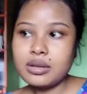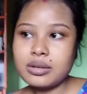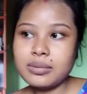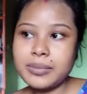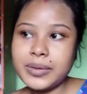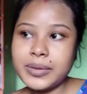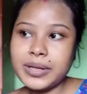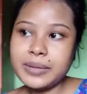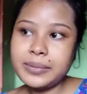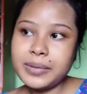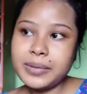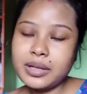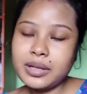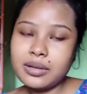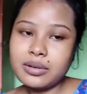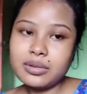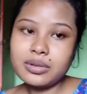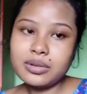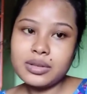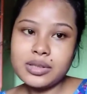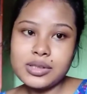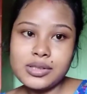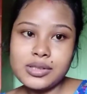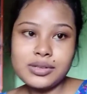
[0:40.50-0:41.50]
তো পেট ব্যথা
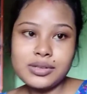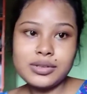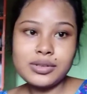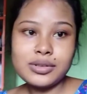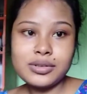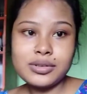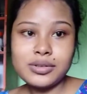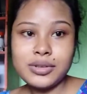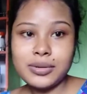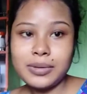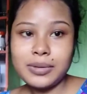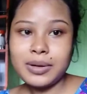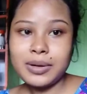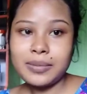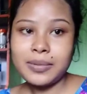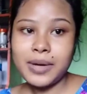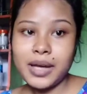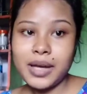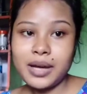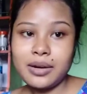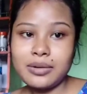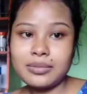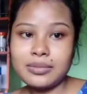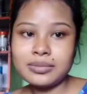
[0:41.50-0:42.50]
করতেছিল তো
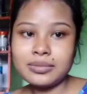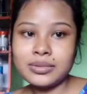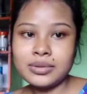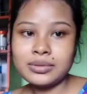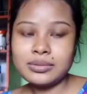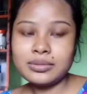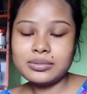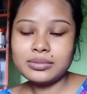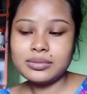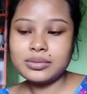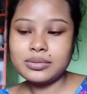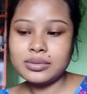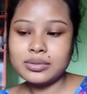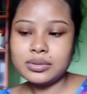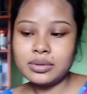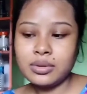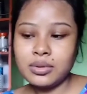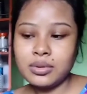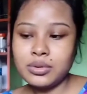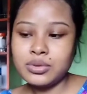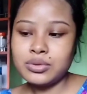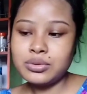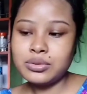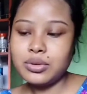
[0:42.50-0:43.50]
ওইভাবেই
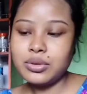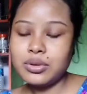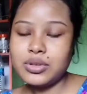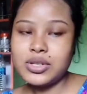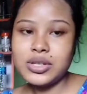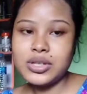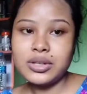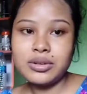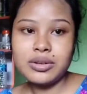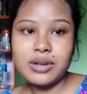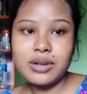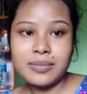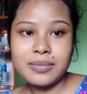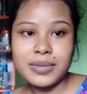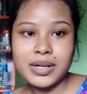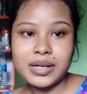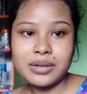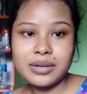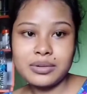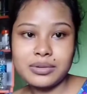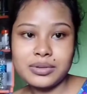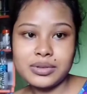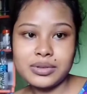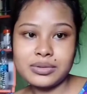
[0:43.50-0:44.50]
ওষুধও ছিল
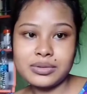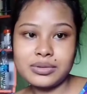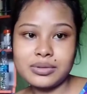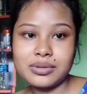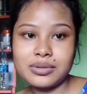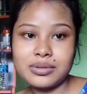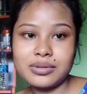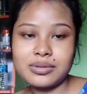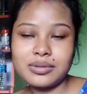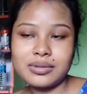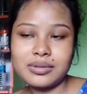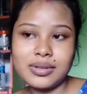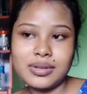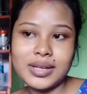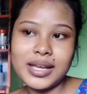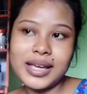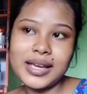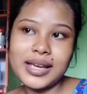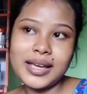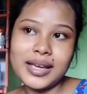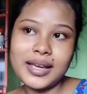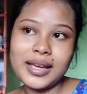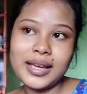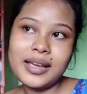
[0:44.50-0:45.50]
আমার ওষুধ
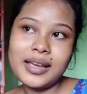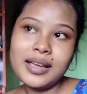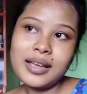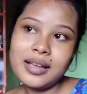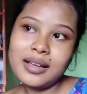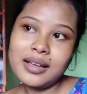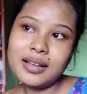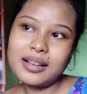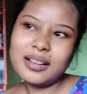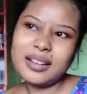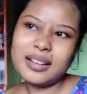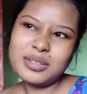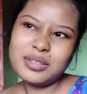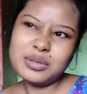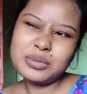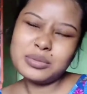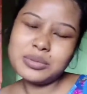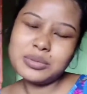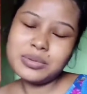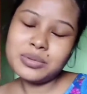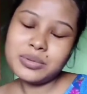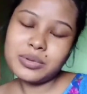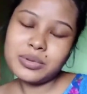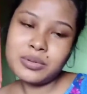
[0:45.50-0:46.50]
খেয়ে
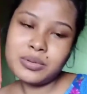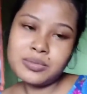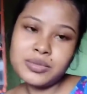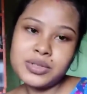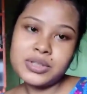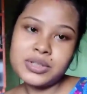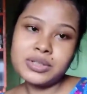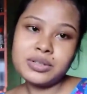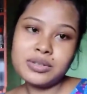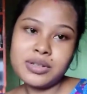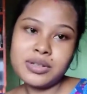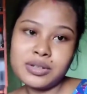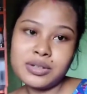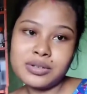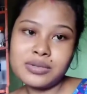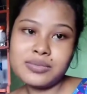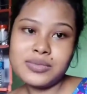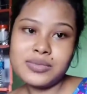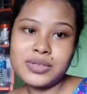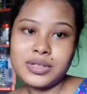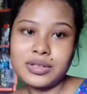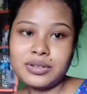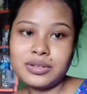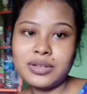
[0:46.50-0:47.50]
তবু কমছিল না
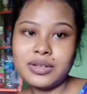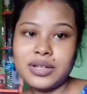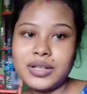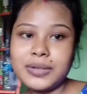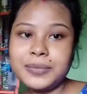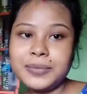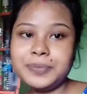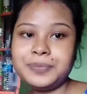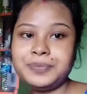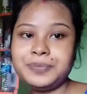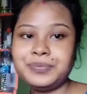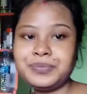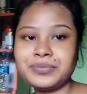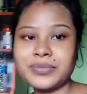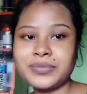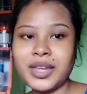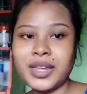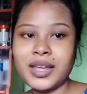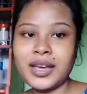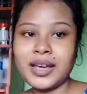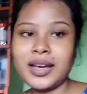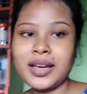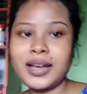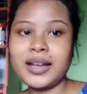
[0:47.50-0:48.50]
কমছিল না
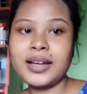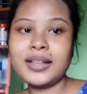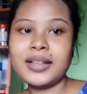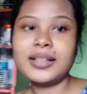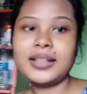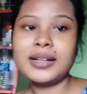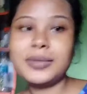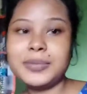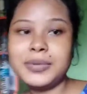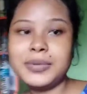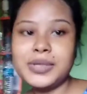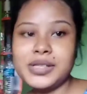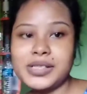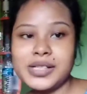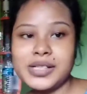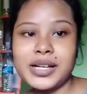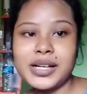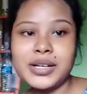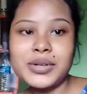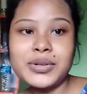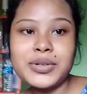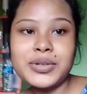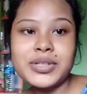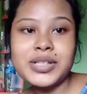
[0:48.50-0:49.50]
তারপর
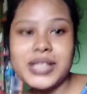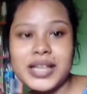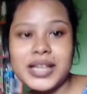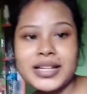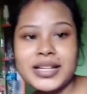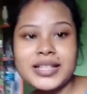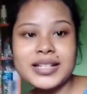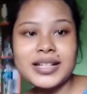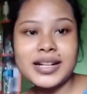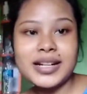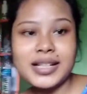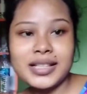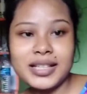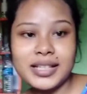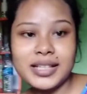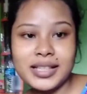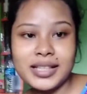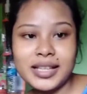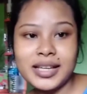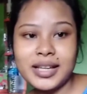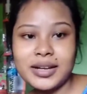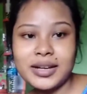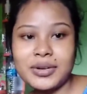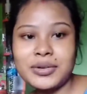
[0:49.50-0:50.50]
যাই হোক শেষ রাতের
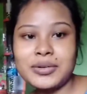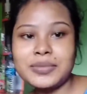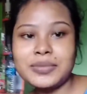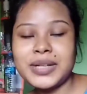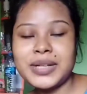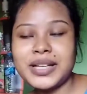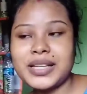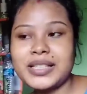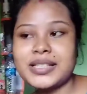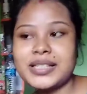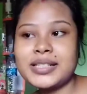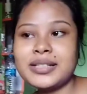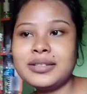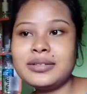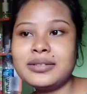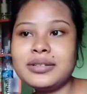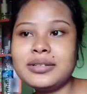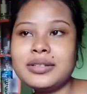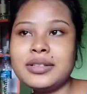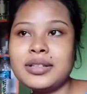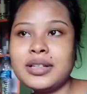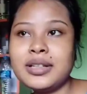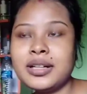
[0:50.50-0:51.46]
দিকে কমে গেছিলো